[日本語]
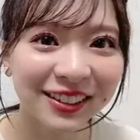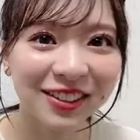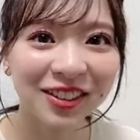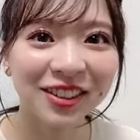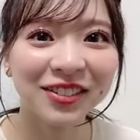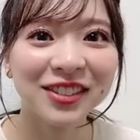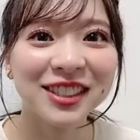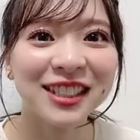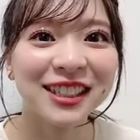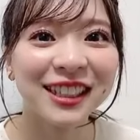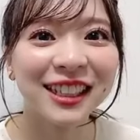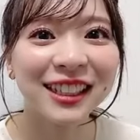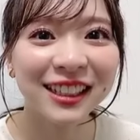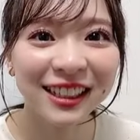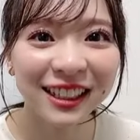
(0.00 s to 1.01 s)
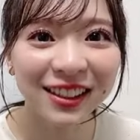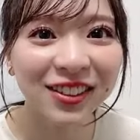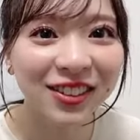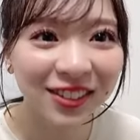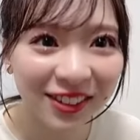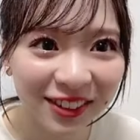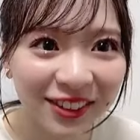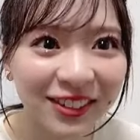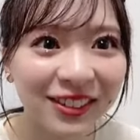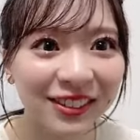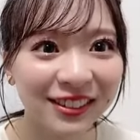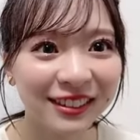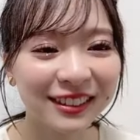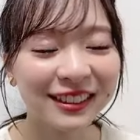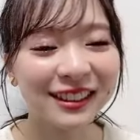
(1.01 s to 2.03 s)
これも世界観本当
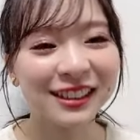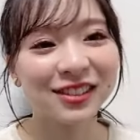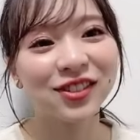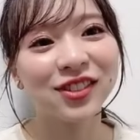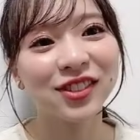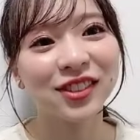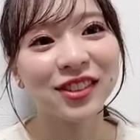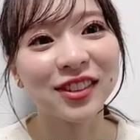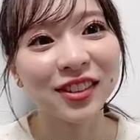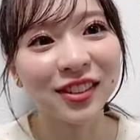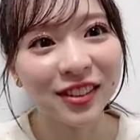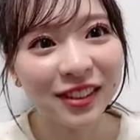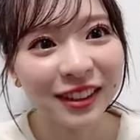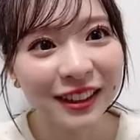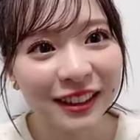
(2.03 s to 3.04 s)
自分の